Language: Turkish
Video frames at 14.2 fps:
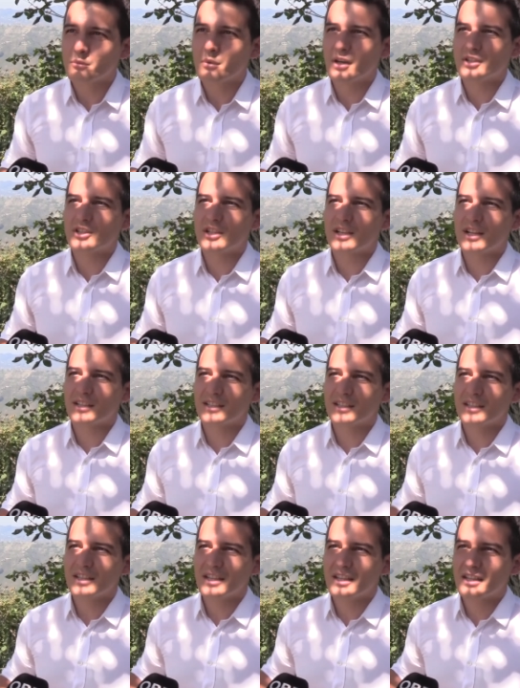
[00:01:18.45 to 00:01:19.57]

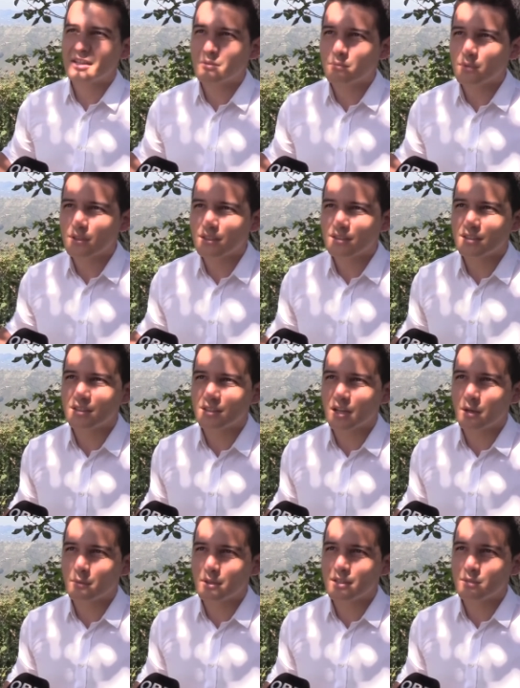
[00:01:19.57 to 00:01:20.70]
bahçelerde ekip
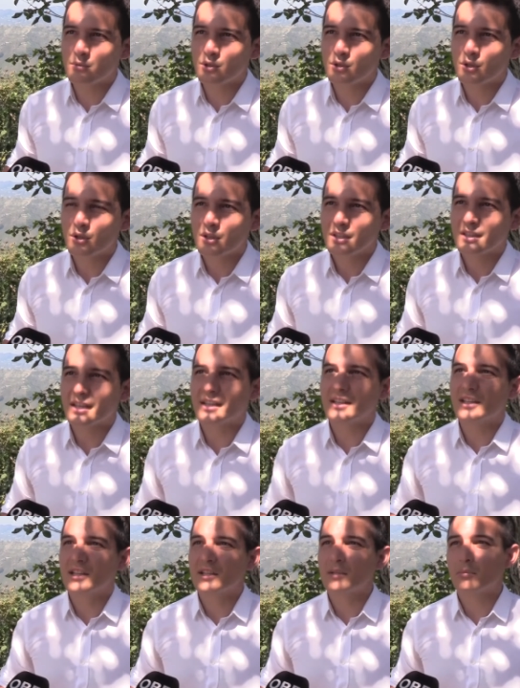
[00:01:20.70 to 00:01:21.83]
istihdam edebiliyor.
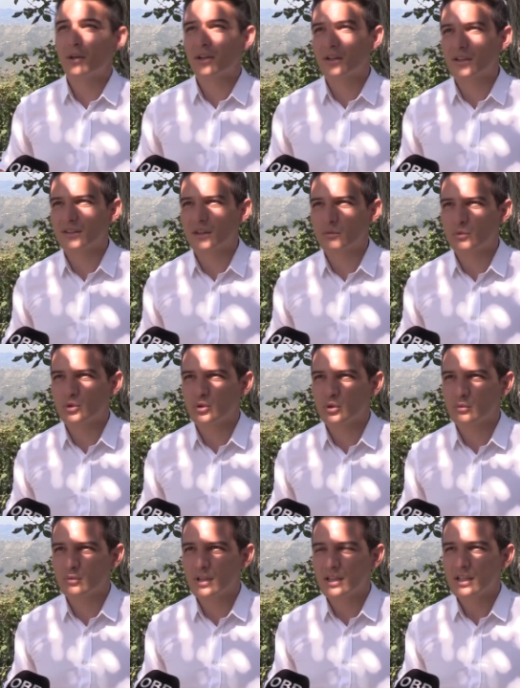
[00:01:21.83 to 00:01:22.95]
Kendileri de para kazanmış
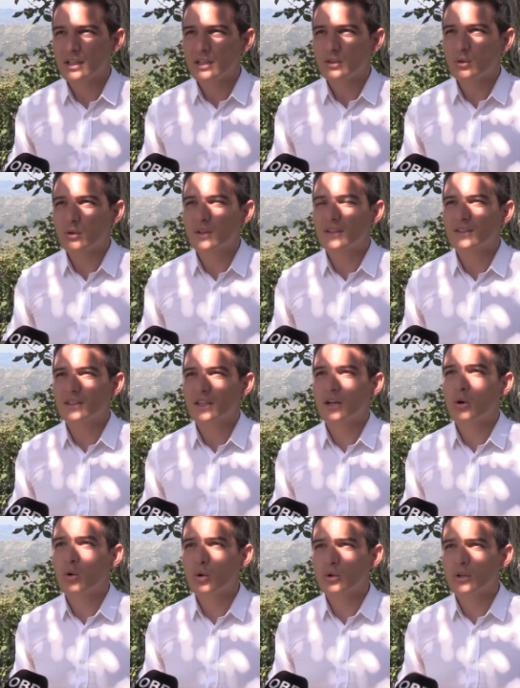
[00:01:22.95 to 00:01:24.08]
durumda. Dolayısıyla
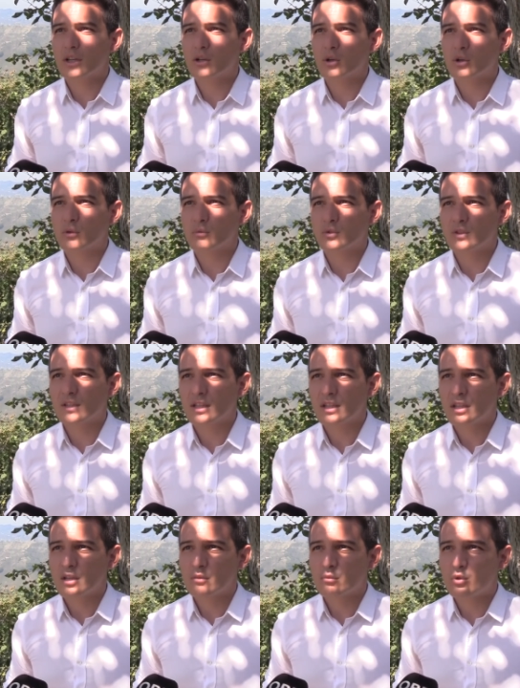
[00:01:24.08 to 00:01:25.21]
orada ekonomisine
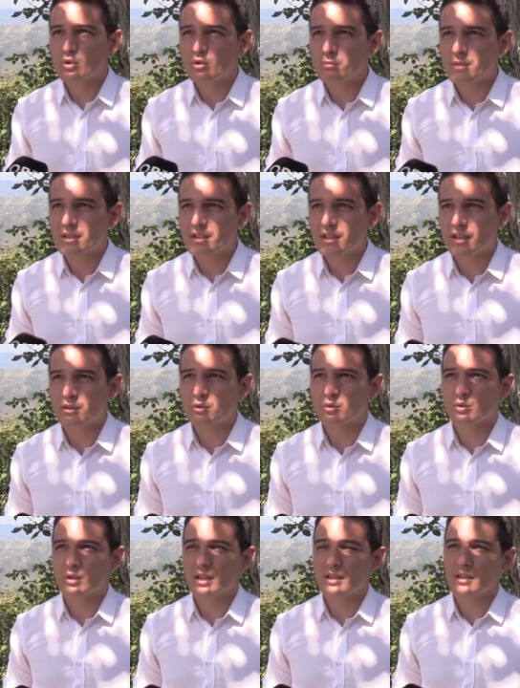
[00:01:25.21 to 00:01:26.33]
büyük bir katkı
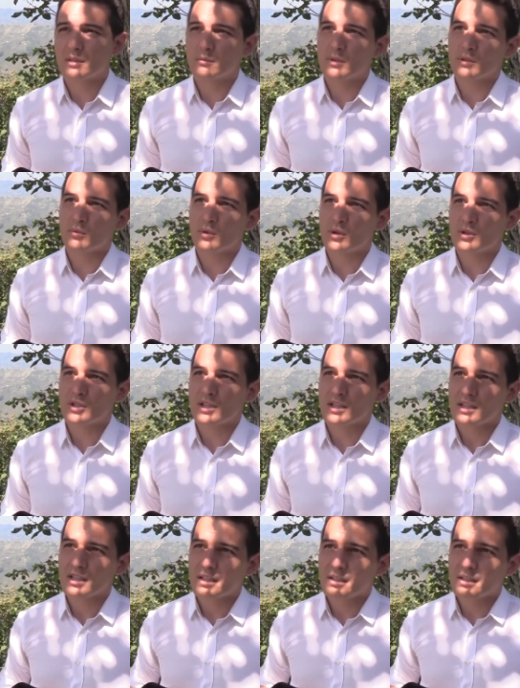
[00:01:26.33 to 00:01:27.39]
sunan bir proje